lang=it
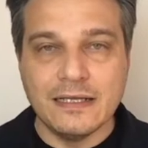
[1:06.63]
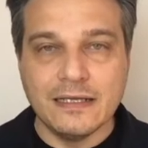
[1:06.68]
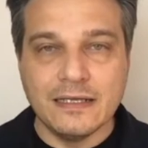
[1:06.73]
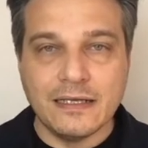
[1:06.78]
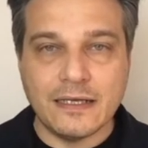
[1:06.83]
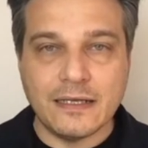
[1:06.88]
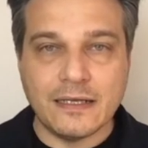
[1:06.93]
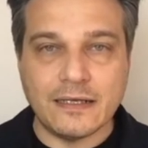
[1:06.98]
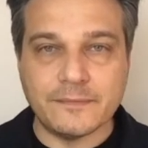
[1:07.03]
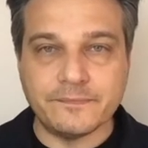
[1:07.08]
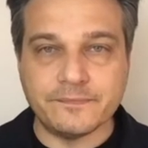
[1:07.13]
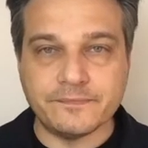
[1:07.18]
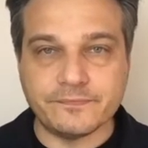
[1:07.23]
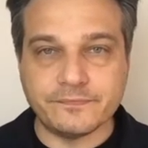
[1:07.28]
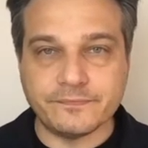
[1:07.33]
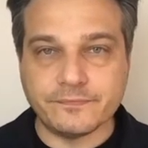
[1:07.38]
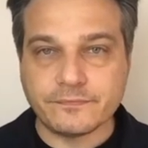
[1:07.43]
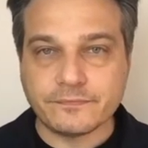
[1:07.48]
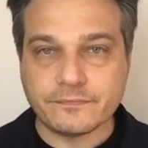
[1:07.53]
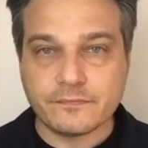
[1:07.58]

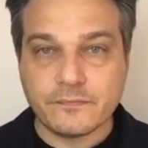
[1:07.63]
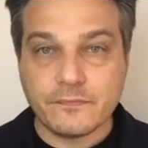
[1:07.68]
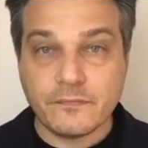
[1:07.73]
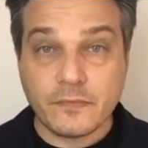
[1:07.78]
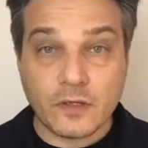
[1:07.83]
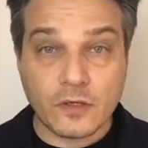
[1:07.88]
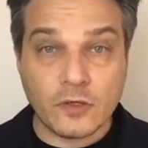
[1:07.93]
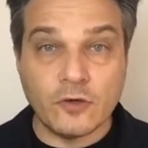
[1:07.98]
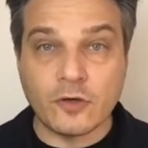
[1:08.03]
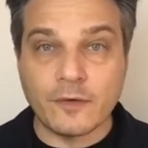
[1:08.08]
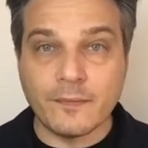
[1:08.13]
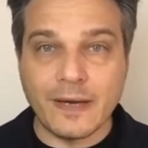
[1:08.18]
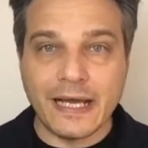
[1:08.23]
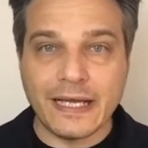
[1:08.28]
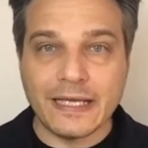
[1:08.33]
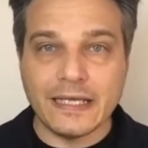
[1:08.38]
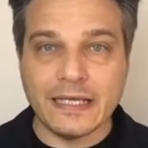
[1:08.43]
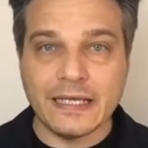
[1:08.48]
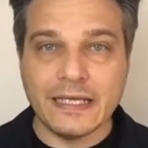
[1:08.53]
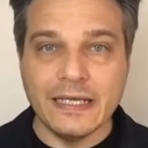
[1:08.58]
Ehm,
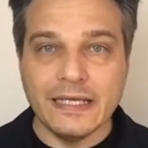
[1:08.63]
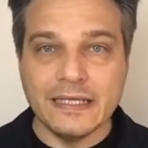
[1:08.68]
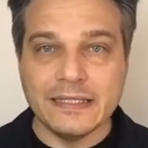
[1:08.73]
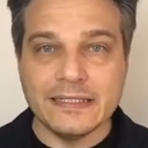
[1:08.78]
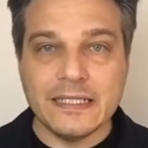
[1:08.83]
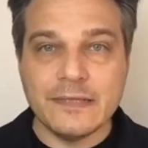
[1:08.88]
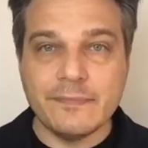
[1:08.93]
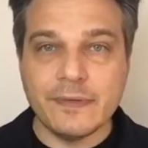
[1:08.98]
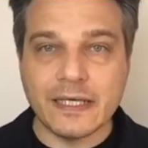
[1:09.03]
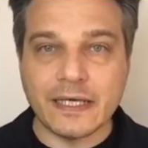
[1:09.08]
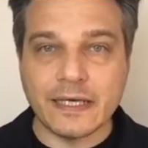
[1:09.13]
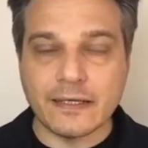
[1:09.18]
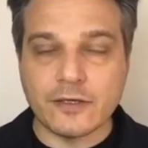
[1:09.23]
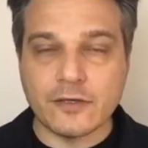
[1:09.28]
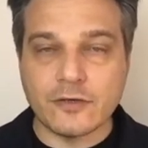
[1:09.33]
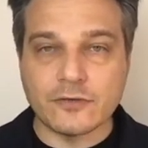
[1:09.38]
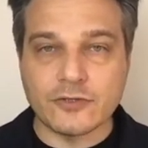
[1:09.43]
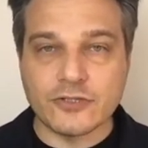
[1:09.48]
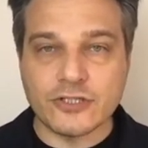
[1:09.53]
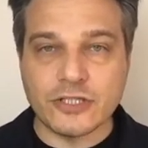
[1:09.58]
ormai tipica e
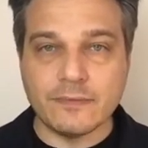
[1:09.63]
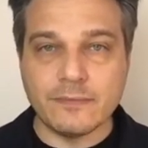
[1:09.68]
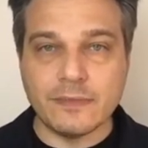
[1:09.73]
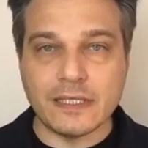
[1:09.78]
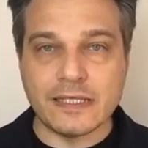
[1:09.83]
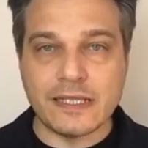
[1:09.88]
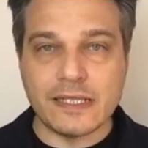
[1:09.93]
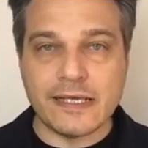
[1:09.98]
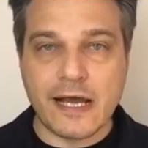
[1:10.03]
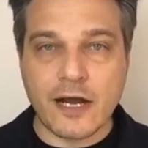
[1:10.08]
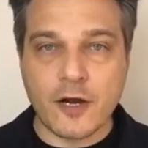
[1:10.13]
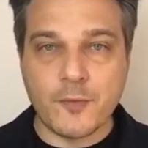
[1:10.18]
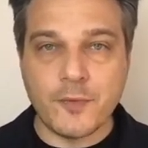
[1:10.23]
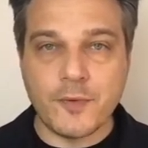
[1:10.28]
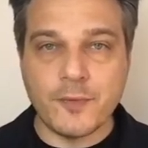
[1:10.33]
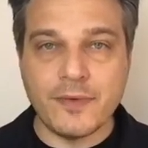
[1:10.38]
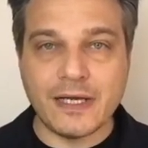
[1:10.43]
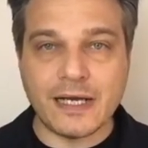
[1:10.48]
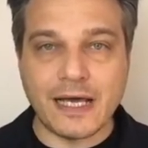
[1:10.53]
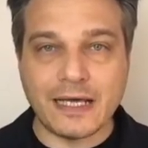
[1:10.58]
riconoscibile di Jacopo
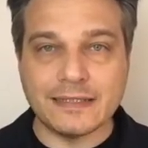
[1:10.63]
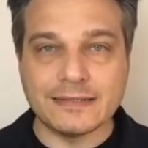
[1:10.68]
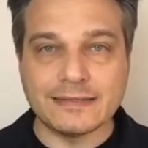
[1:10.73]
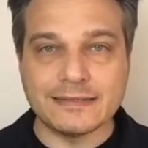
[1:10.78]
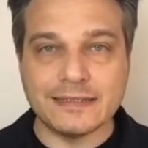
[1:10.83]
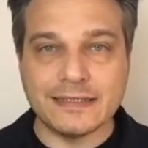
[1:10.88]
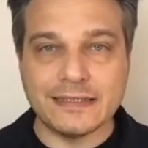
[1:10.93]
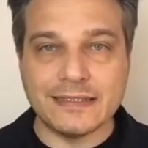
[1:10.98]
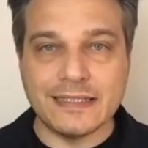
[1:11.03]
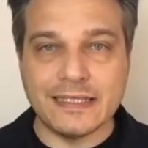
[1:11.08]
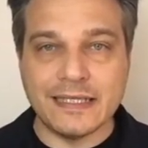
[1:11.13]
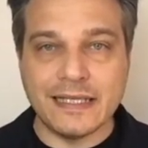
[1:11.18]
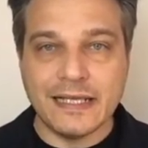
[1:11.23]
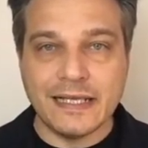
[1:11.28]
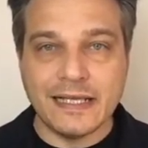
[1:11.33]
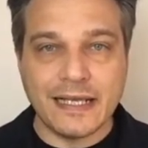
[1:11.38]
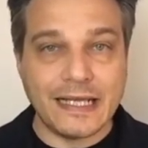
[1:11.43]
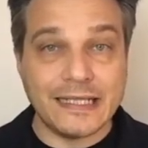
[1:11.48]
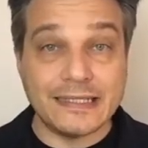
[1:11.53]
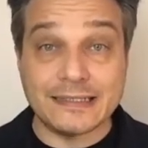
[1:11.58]
Benassi di
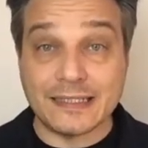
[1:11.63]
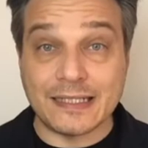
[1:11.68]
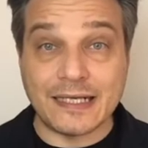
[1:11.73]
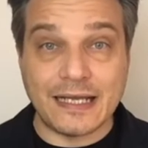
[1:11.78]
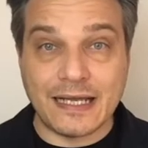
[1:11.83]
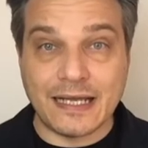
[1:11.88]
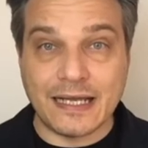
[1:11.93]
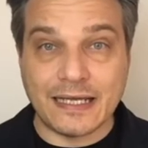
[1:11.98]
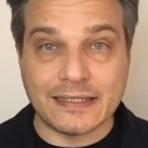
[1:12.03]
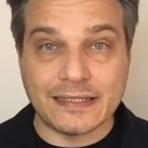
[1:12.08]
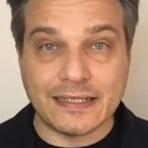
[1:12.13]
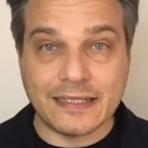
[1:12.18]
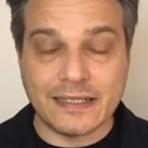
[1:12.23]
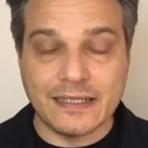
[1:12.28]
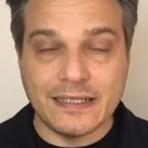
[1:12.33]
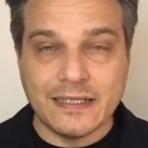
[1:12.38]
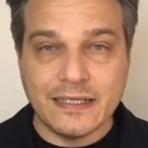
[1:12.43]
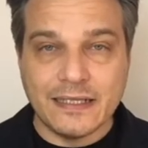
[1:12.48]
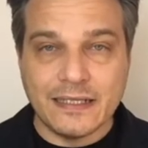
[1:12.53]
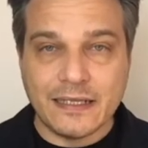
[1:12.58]
entrare
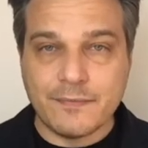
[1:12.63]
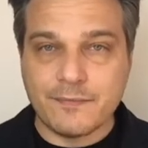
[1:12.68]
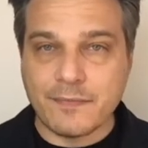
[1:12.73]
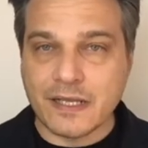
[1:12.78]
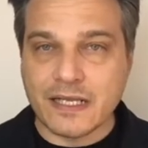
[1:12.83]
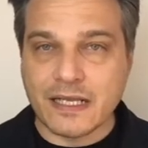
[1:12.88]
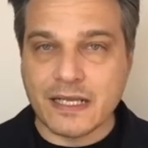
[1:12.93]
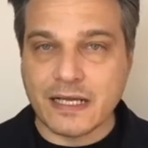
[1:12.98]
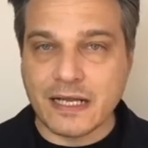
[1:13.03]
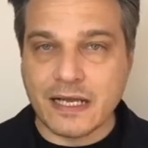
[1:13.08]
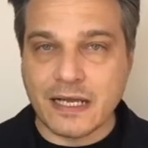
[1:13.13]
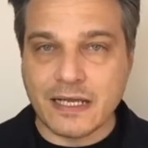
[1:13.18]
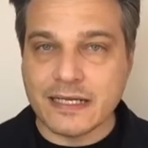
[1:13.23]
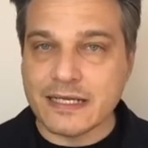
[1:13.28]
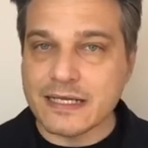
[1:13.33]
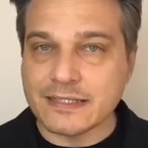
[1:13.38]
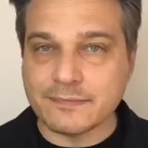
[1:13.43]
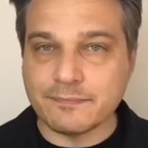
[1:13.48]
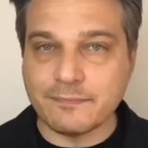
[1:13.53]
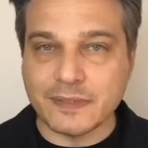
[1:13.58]
in maniera
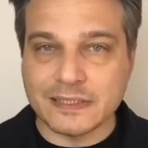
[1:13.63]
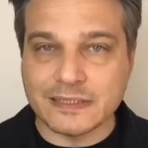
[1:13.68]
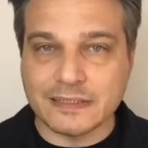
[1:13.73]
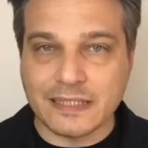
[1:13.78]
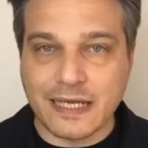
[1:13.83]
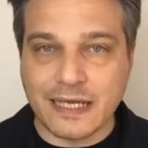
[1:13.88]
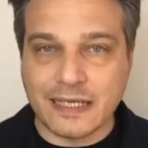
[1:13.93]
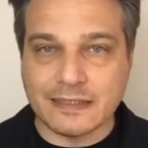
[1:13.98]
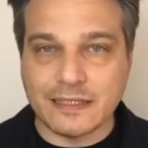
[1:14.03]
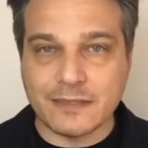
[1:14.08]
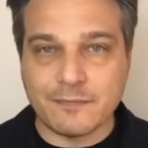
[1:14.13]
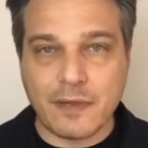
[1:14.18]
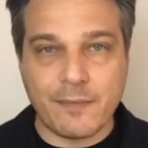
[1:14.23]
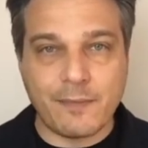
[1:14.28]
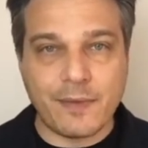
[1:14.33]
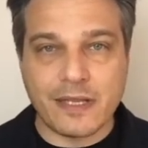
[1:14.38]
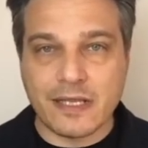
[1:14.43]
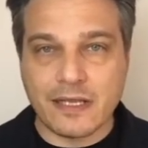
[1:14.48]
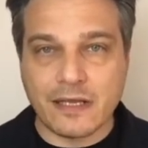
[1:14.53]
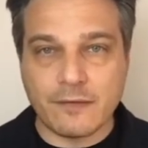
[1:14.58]
inaspettata ma in
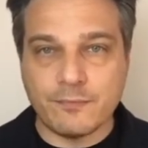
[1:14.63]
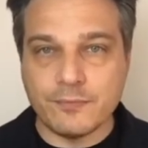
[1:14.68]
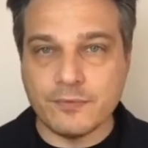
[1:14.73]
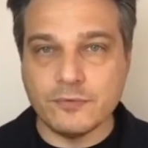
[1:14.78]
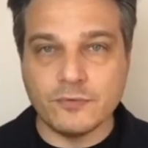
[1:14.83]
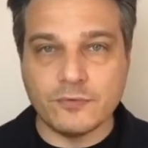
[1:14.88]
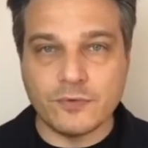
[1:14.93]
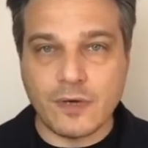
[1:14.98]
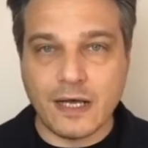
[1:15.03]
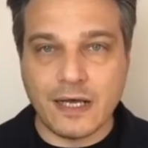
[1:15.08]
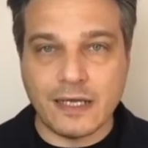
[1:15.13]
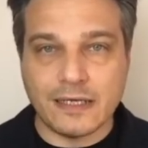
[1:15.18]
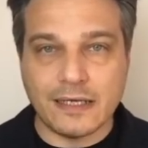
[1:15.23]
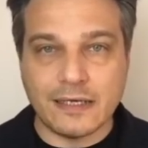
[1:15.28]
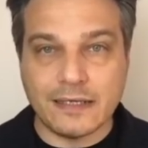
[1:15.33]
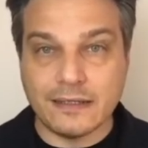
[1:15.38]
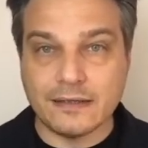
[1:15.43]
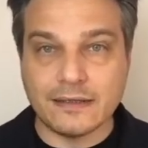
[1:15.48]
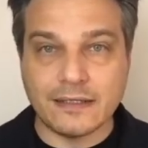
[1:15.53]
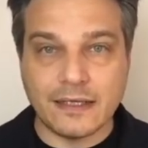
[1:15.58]
maniera puntuale
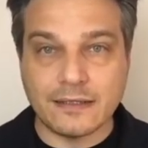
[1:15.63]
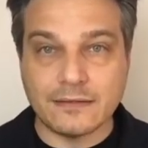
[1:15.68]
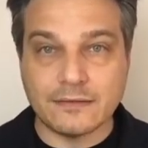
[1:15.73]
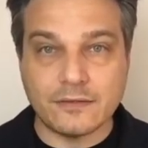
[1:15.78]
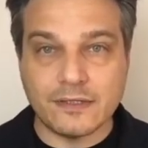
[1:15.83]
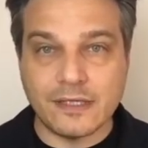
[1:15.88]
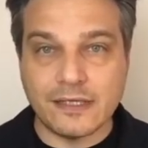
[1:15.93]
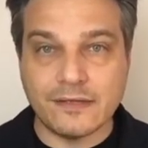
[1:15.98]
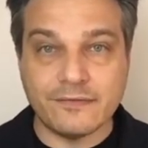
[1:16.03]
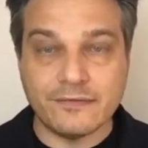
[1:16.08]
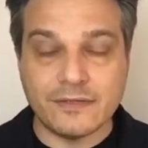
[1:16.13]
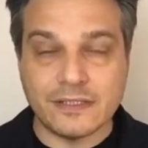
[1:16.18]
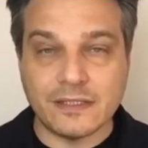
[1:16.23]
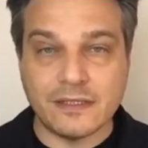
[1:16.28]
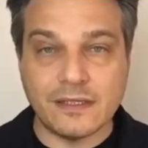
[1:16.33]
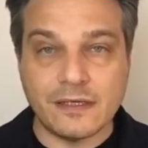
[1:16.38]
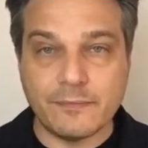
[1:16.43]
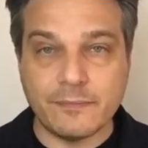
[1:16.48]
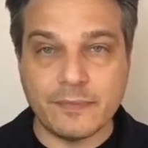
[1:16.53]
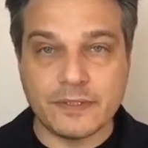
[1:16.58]
all'interno delle vite
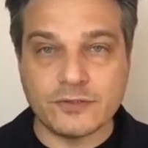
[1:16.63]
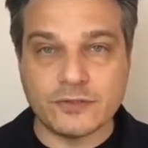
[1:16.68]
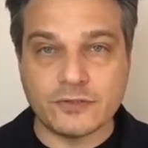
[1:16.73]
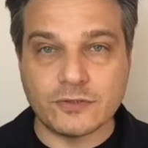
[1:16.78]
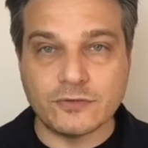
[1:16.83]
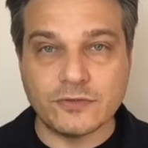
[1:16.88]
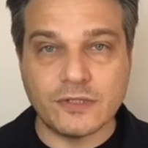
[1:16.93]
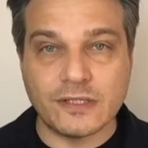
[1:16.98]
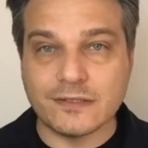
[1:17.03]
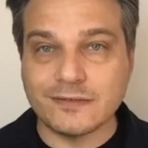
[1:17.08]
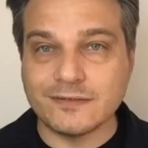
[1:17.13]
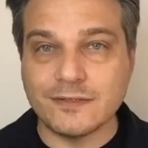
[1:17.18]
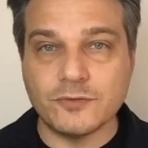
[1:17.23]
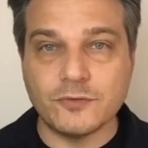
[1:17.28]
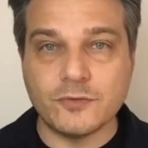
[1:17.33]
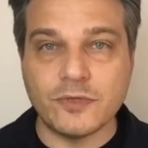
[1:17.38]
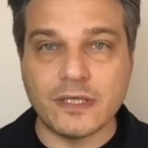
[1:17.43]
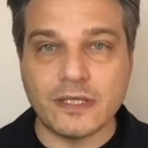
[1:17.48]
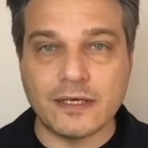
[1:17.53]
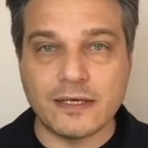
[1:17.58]
delle persone e
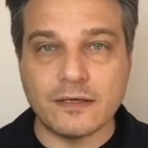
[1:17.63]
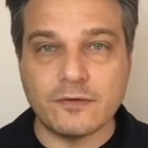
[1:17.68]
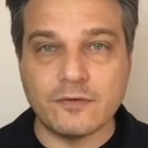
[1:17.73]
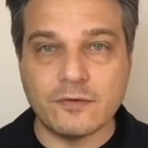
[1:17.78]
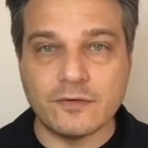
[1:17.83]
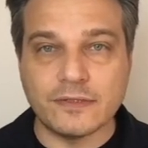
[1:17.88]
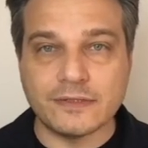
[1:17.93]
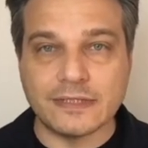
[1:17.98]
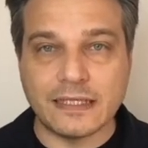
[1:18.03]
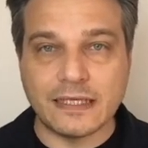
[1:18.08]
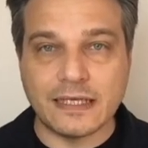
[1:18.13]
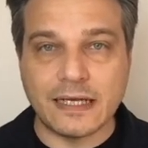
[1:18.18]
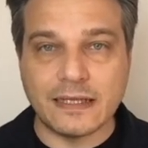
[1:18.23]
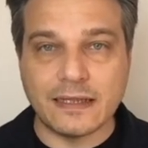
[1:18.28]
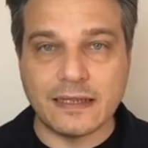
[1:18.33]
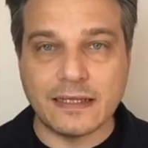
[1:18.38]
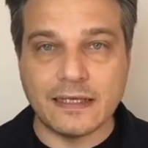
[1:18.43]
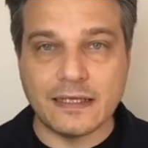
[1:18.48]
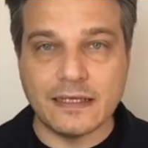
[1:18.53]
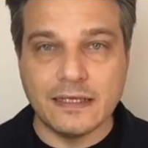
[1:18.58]
restituirle con questa
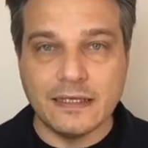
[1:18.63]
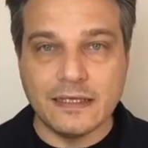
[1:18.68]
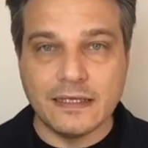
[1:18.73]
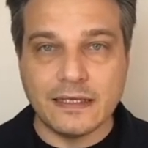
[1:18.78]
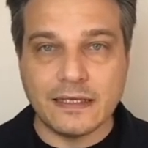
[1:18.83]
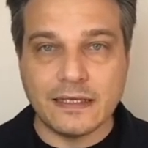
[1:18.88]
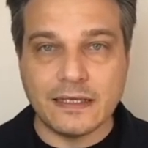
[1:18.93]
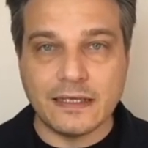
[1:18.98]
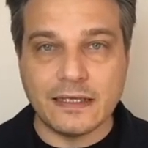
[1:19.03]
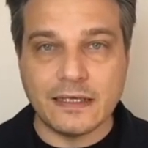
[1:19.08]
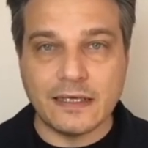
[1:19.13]
grande eh,